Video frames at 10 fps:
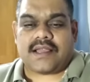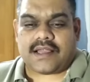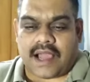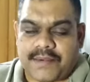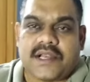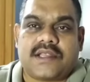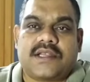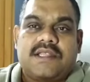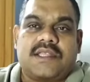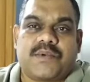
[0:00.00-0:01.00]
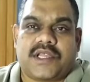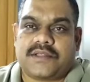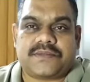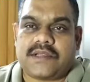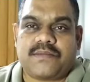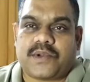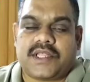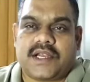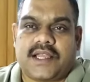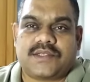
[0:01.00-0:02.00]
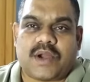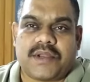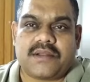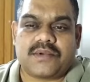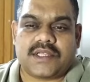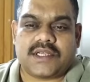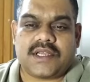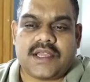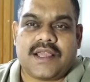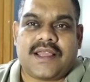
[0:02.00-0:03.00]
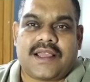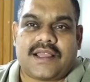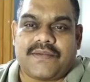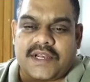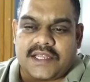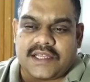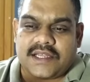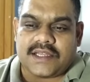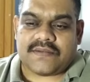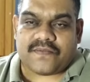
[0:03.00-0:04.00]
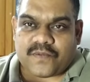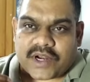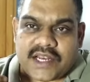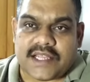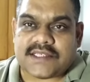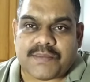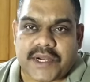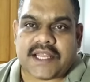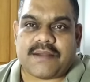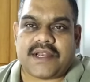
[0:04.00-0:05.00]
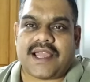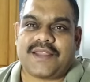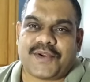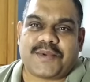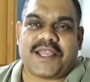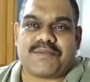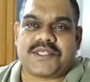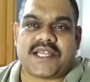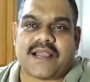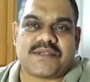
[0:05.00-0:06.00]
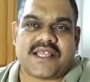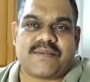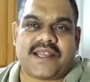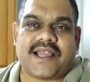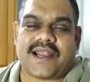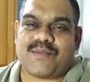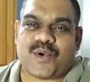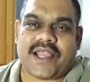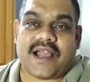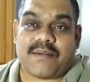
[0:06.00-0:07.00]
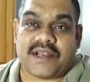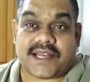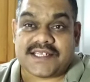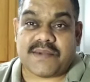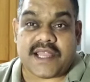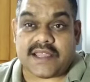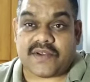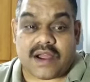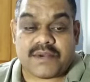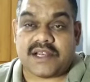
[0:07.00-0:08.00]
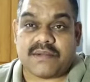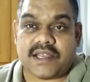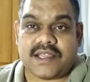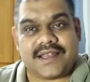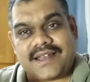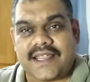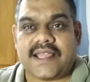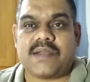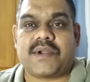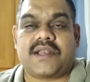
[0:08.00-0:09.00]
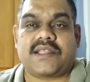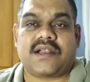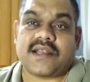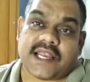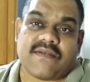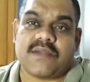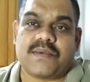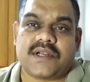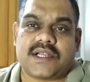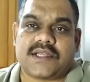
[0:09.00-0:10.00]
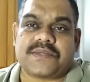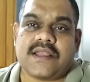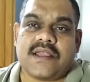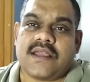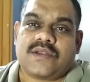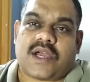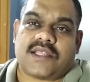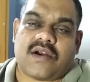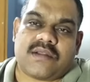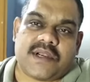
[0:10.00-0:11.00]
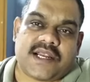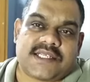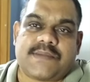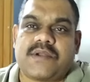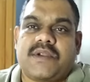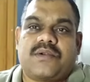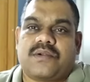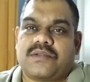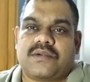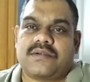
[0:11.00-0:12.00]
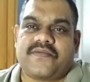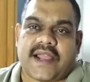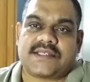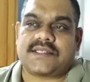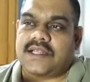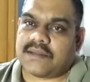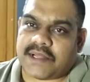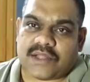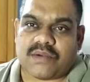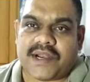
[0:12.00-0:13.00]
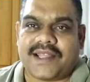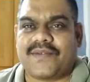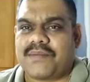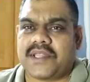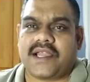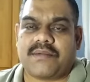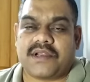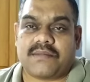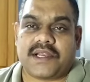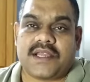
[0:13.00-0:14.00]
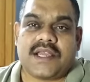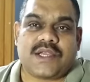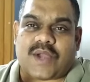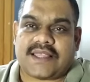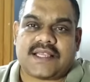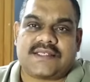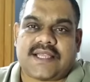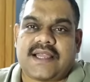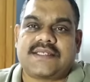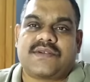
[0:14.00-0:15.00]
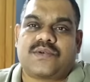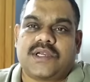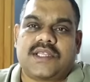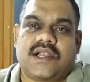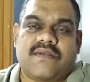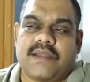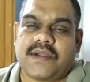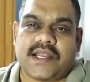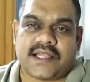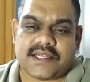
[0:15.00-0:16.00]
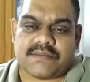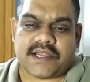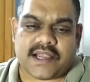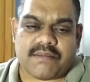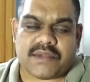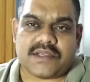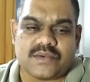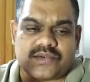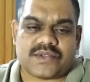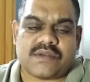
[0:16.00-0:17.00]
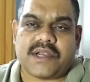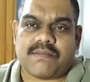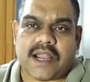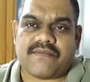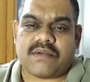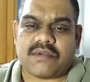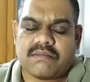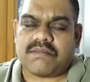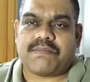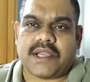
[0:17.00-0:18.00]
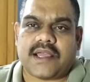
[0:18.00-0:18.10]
அப்படின்றதுங்களையும் தீ பிடிக்குது புரியுதுங்களா ஸோ அப்படின்னும் போது இவர் உடனே ஸ்டெப் எடுக்கல அப்படின்னா இவர் இப்படிதான் போச்சு அன்றைக்கி காமிச்சிட்டே இருப்பாரு அட போங்க அப்படின்னு ரஜினி மாதிரியே இவரும் அப்படின்ற மாதிரி டிகிரேட் பண்ணுறதுக்கான நிறைய வாய்ப்புகள் இருக்குது ஸோ அதை ஆட்டோமேட்டிக்காக டிசப்பாயின்மெண்ட் கொண்டு வந்துடும் ஃபேன்ஸ் அந்த மற்றவங்க முன்னாடி இவர் அப்படிதான் அப்படின்ற மாதிரி ஸோ அந்த சான்ஸ் இவர் கொடுக்கறதுக்கான வாய்ப்புகள் எனக்கு தெரிஞ்சு மிக கம்மி ஸோ சோஷியல் மீடியா பிளாட்ஃபார்ம் ரொம்ப பீக்காக